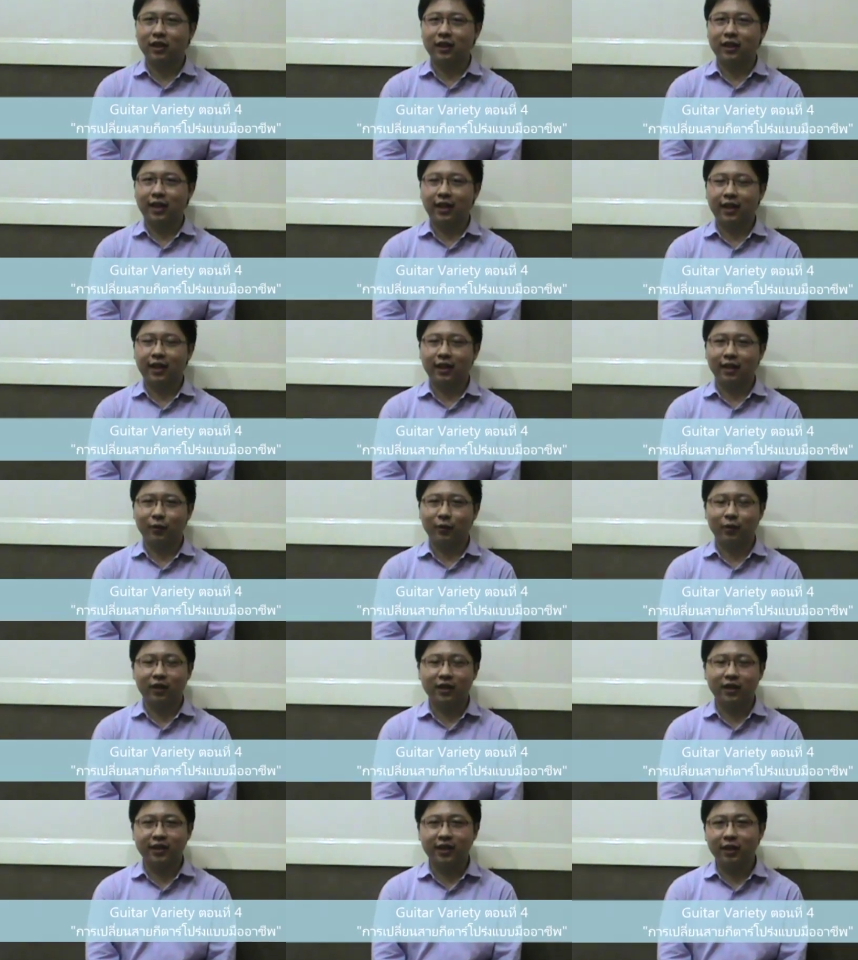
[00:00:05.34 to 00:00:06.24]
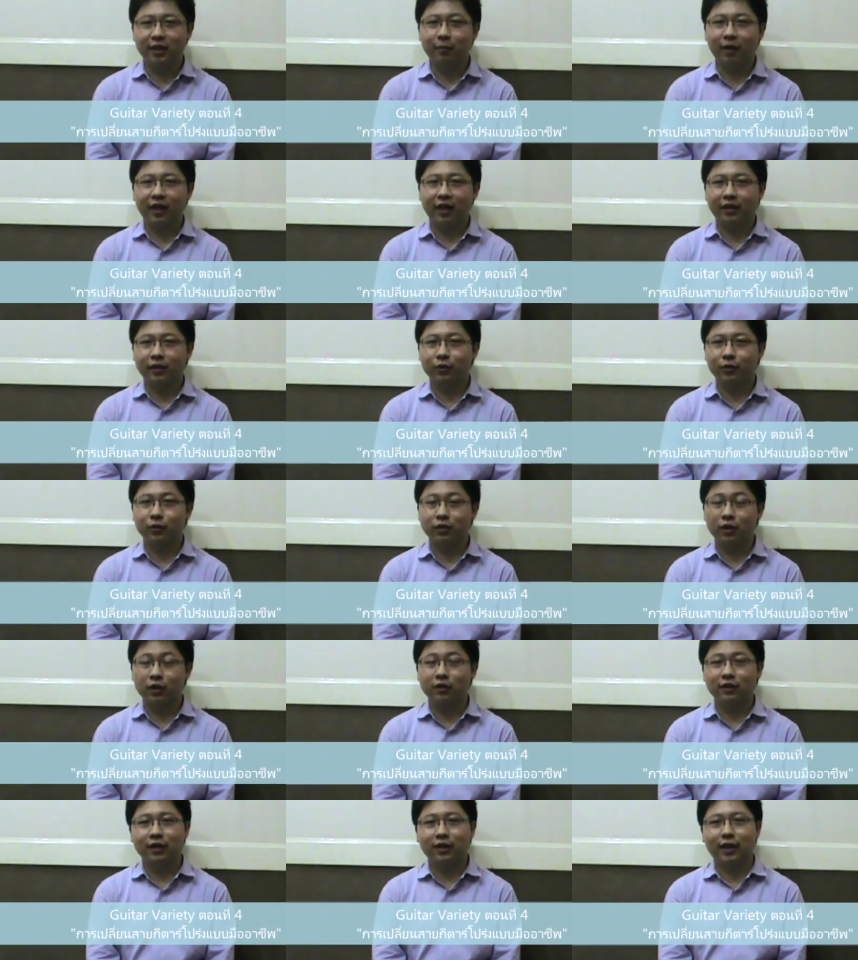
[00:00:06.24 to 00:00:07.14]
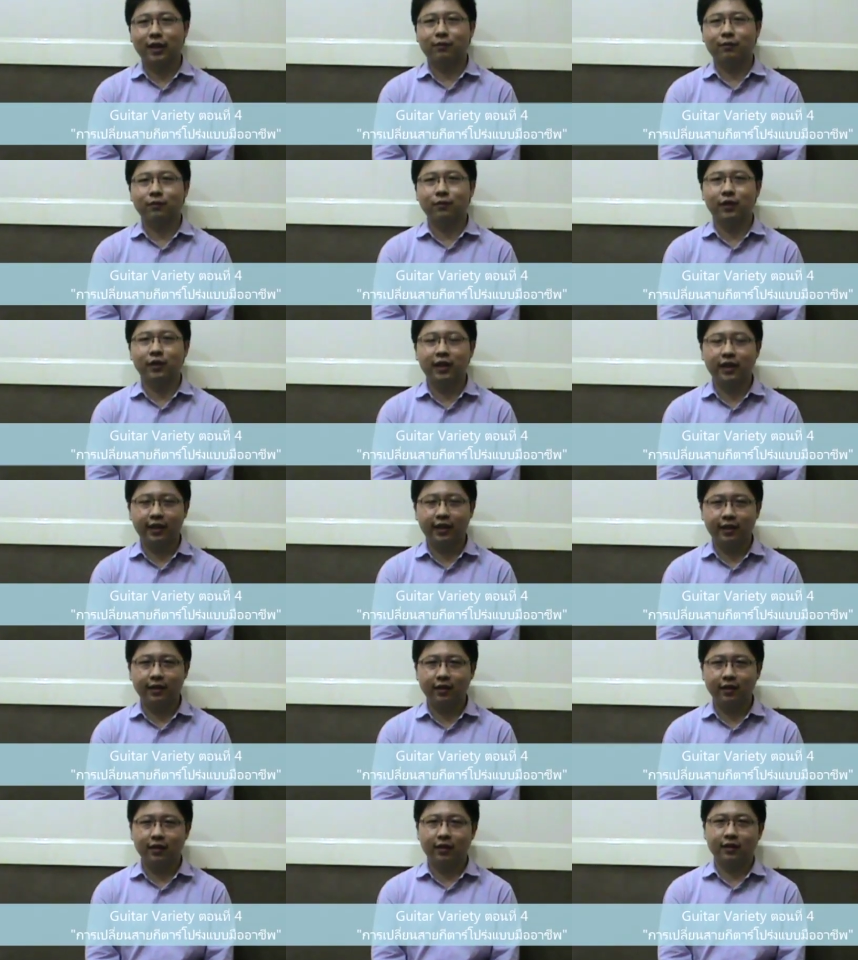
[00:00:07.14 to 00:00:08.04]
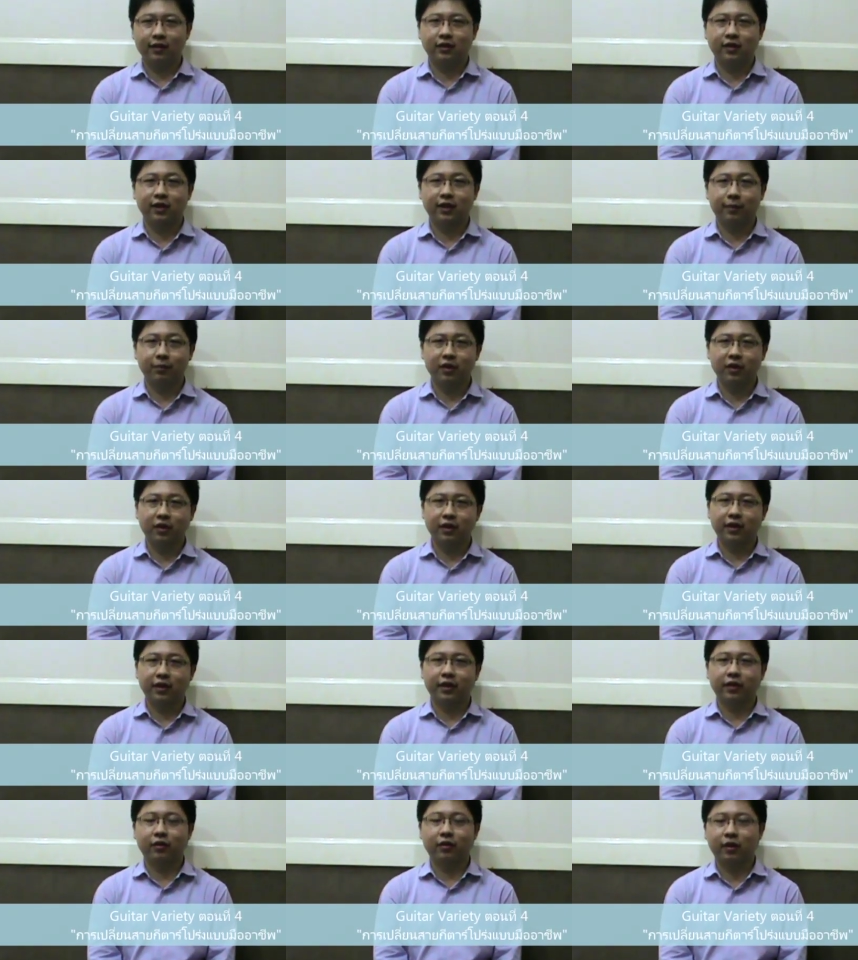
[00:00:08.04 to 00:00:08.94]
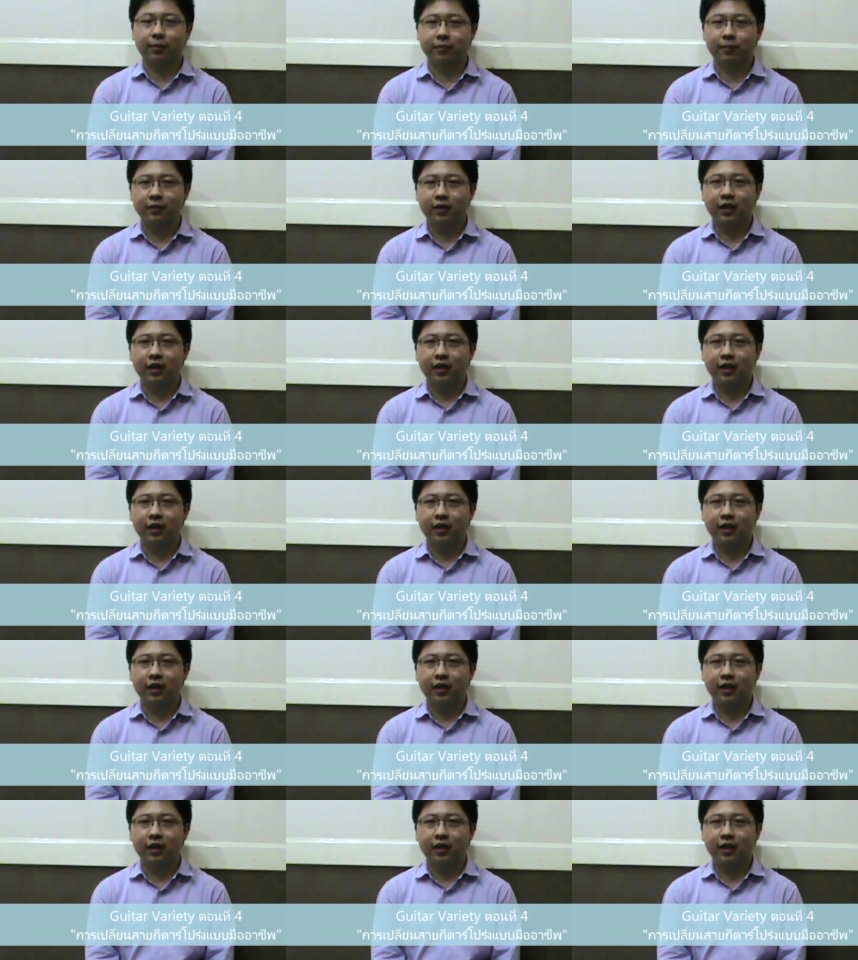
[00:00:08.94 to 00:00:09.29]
กีตาร์วาไรตี้บายครูต้นนะครับวันนี้ก็จะนำเสนอเกี่ยวกับ